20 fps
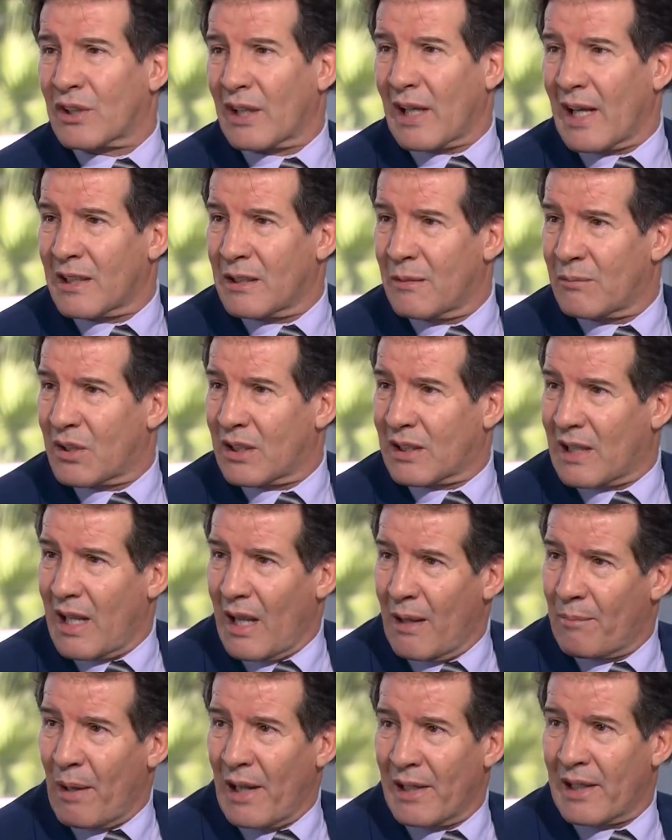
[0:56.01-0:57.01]
قدم
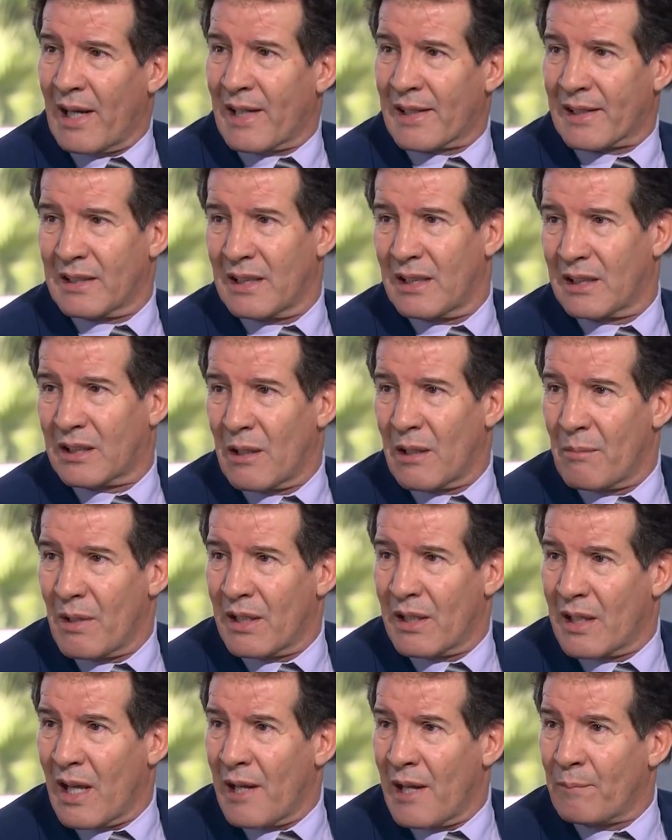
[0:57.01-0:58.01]
تتلعب على ارضيه
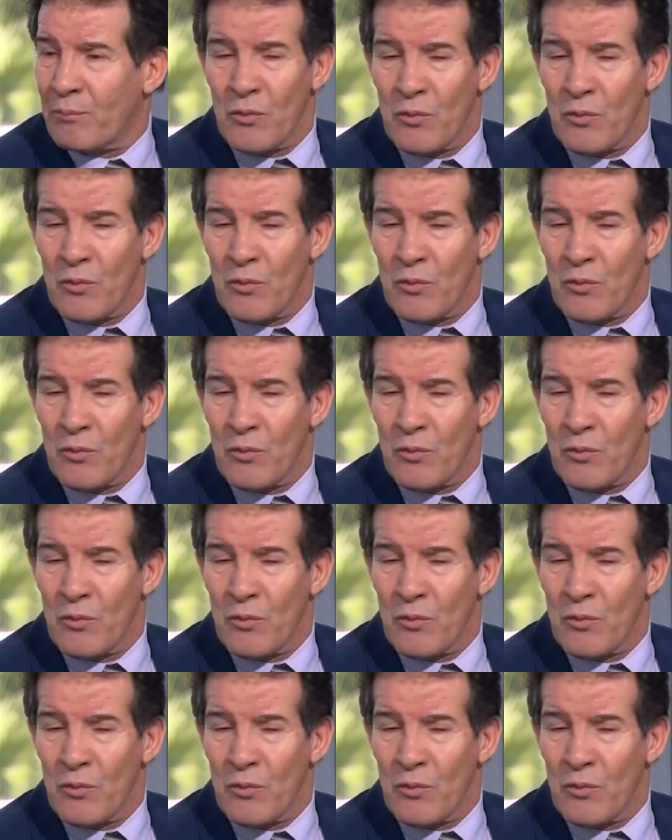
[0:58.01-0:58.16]
الميدان